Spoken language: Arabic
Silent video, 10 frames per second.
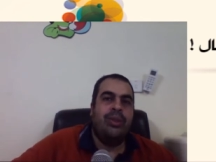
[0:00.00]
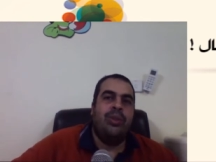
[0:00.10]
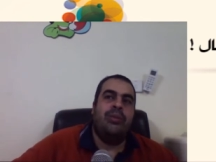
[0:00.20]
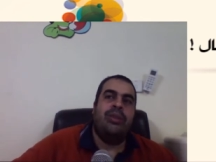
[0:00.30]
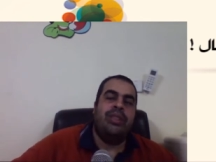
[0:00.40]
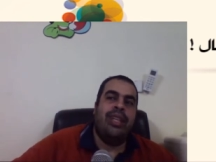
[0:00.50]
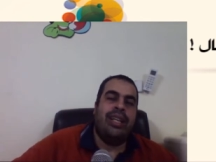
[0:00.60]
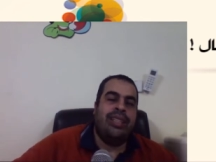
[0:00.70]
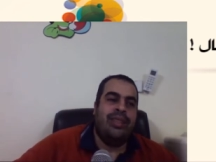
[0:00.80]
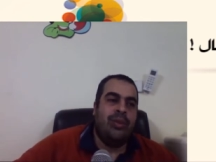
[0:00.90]

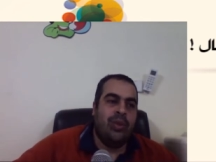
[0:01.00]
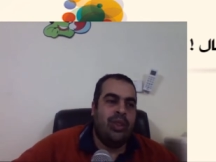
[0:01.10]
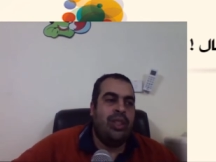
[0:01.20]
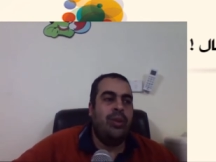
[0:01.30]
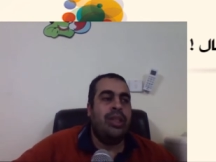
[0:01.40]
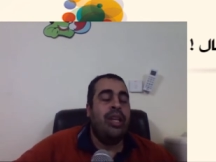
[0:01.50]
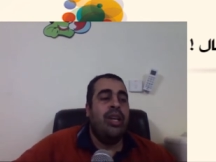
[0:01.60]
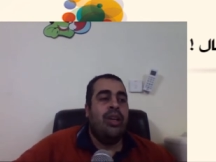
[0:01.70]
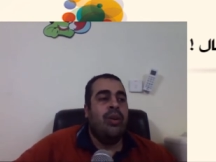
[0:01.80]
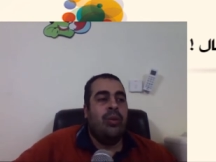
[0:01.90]
بتاكد الموضوع دوت
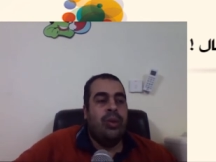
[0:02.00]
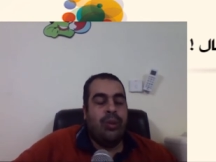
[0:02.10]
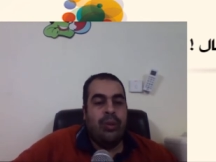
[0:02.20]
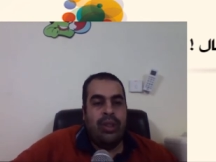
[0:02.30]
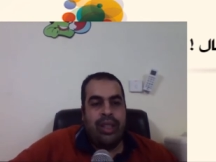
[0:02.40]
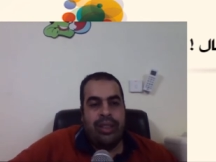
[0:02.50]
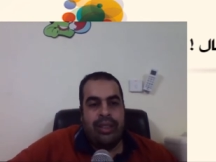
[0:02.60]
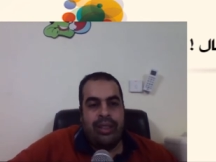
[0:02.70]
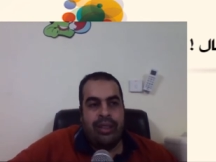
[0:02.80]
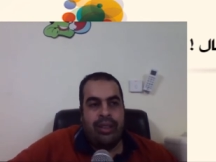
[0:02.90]

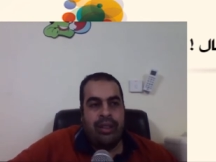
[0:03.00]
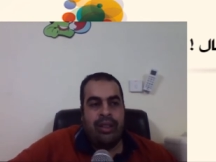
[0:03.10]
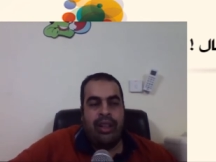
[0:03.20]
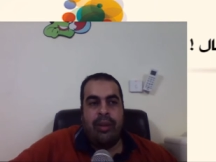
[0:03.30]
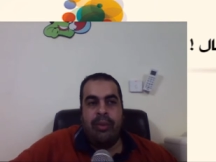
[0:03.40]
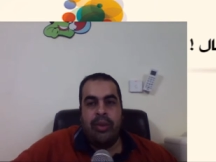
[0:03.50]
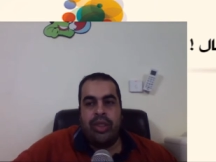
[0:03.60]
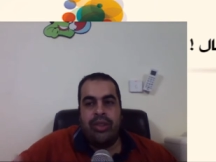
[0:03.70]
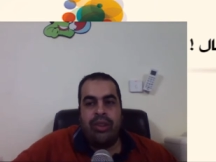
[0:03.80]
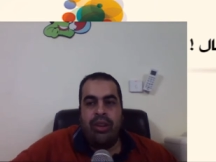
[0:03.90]
ويعني الغرب
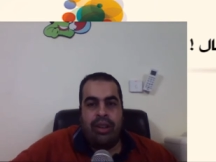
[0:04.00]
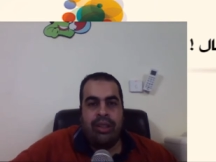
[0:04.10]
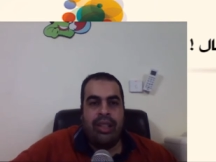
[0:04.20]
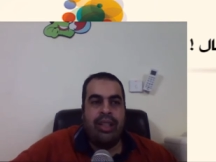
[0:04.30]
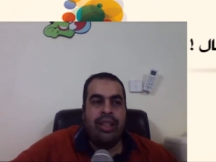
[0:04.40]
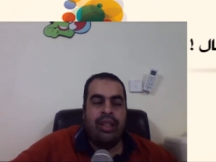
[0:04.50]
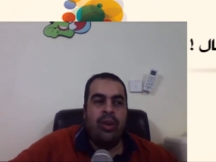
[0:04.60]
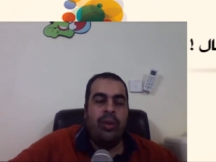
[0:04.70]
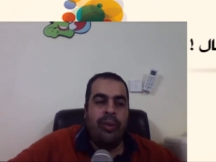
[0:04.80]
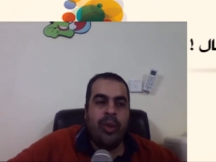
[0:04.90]
مش اختراع ده اللي
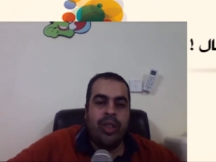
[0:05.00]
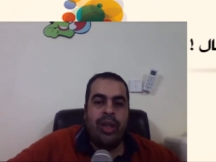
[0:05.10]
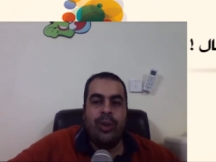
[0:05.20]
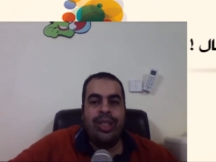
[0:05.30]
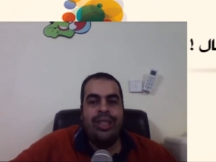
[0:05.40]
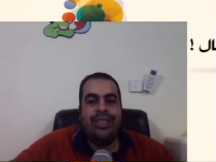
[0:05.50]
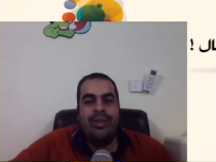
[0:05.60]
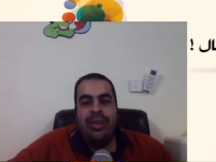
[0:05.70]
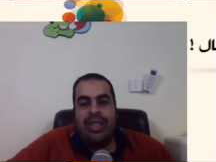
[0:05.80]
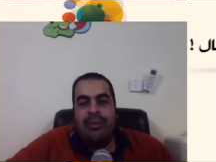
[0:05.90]
هو بيعمله ده هو ده
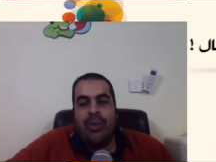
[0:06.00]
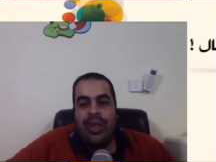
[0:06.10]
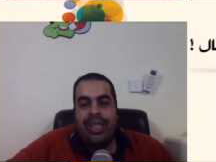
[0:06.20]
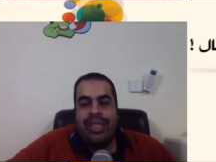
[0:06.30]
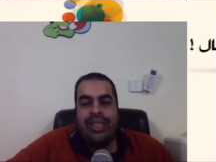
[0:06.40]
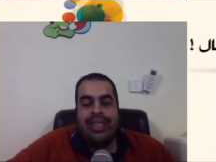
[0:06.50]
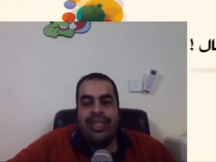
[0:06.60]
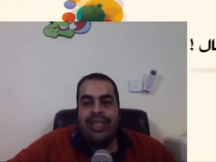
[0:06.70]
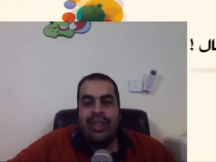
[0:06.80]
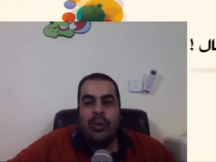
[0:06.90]
الاسلام اللي كان بيقول عليه
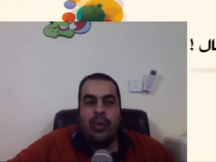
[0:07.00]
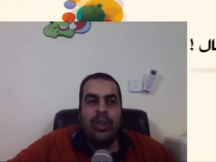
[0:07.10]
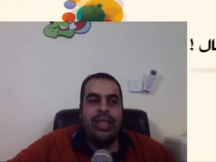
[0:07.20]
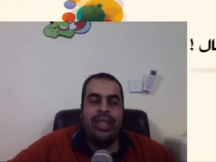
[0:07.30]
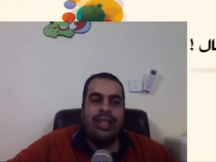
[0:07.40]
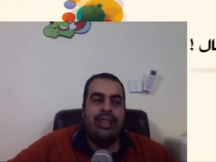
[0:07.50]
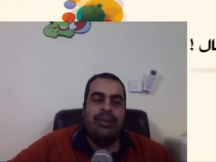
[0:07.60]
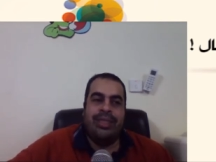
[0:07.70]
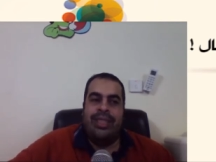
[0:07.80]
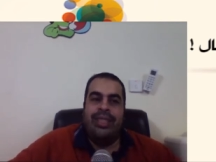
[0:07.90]
وهو ده
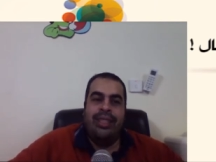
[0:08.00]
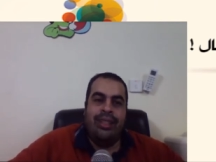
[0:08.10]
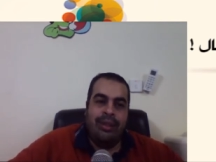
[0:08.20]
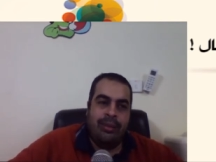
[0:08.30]
المسيحيه